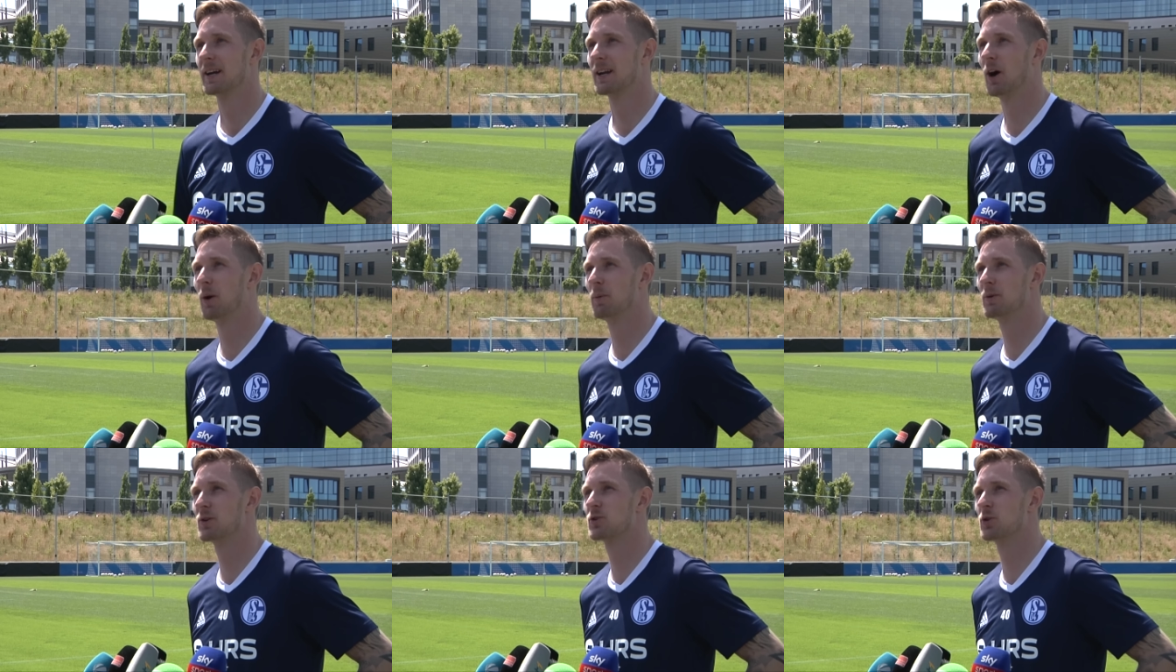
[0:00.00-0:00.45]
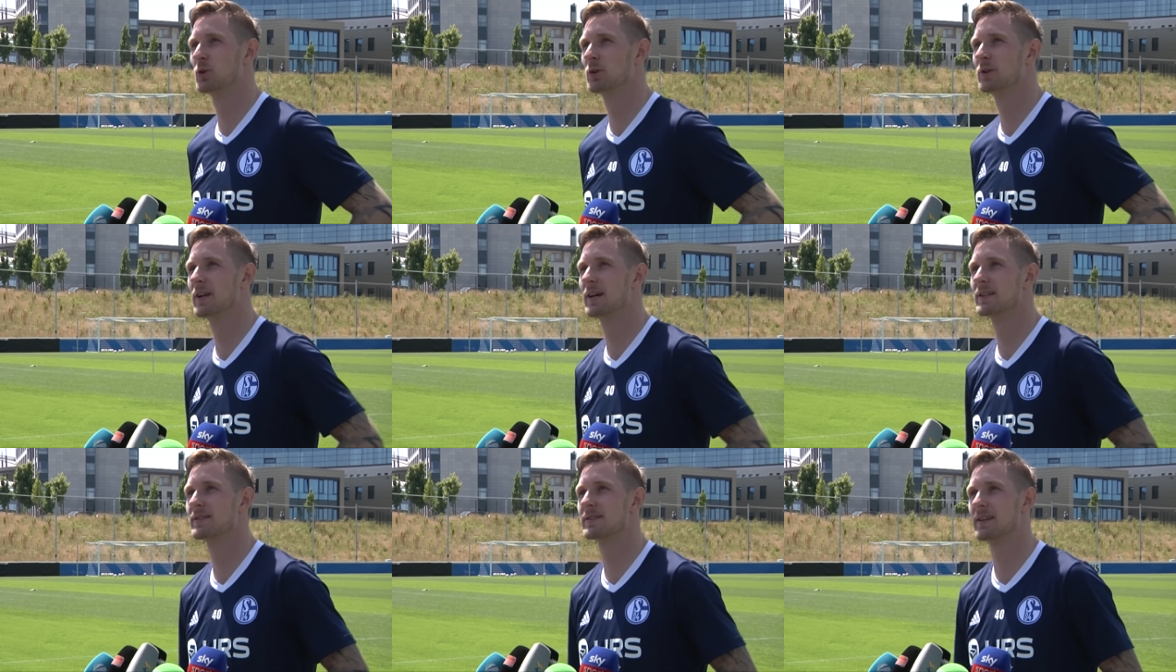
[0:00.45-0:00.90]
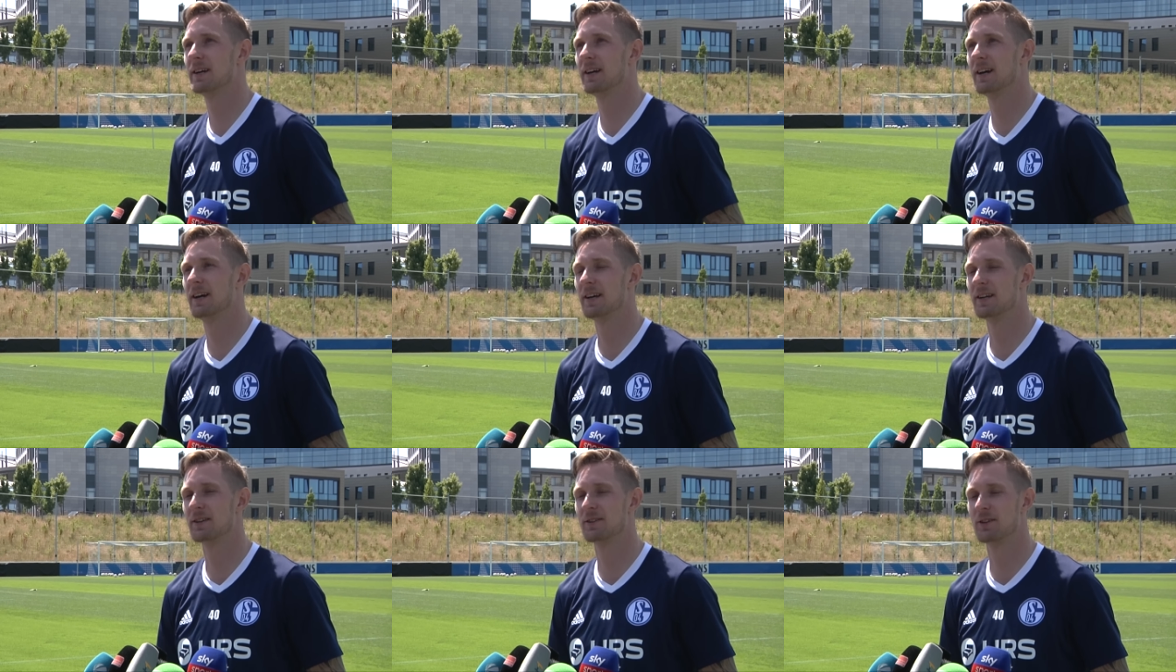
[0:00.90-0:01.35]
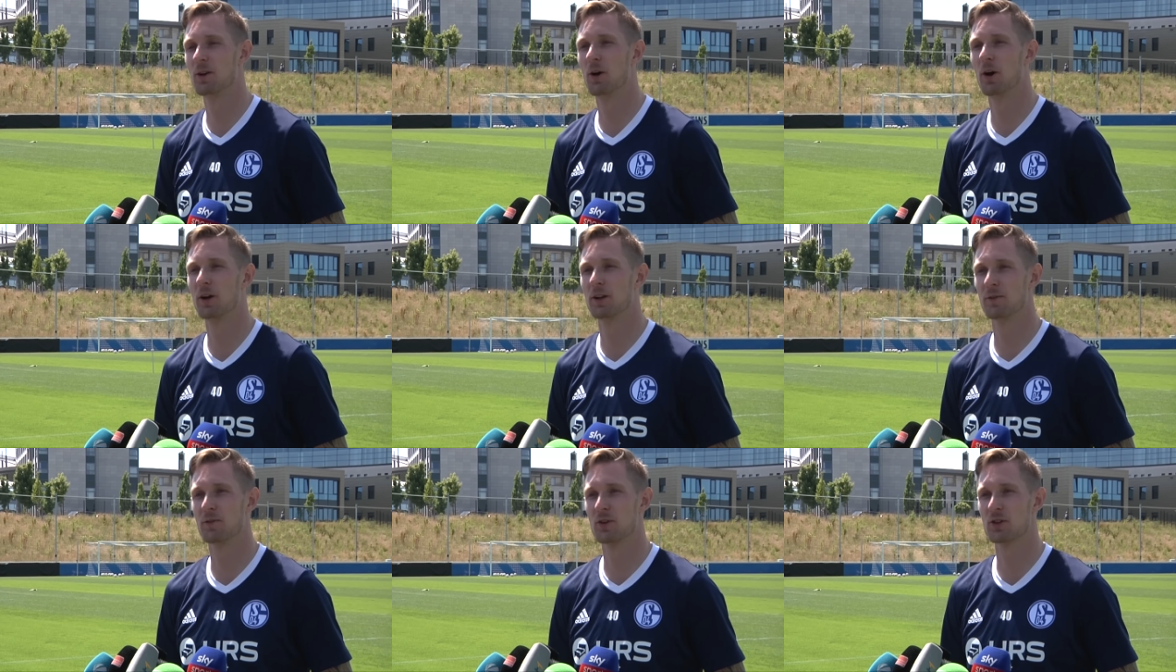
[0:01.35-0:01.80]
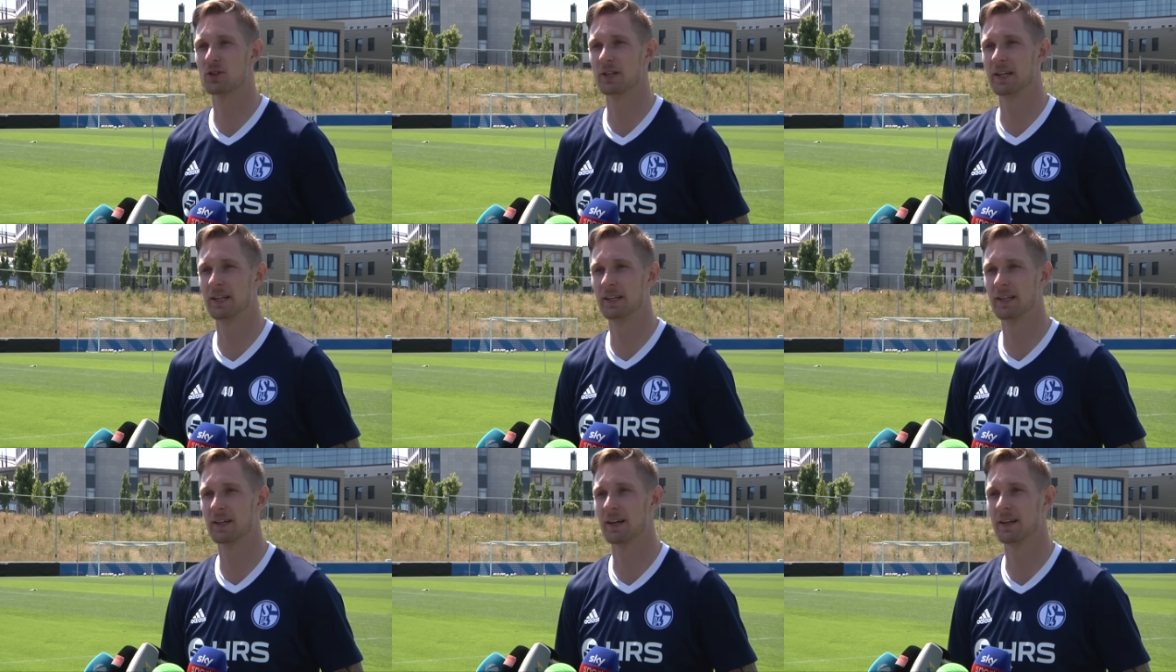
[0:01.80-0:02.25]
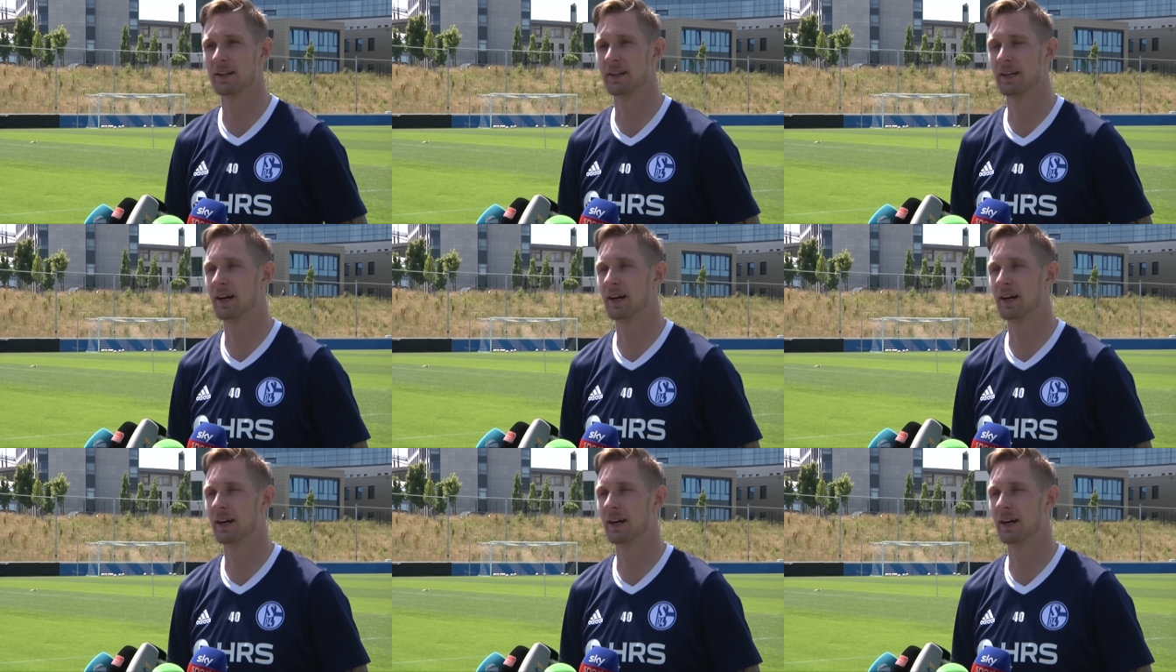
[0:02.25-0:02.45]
glaube ich schon, dass äh, ich die Leute verstehen kann.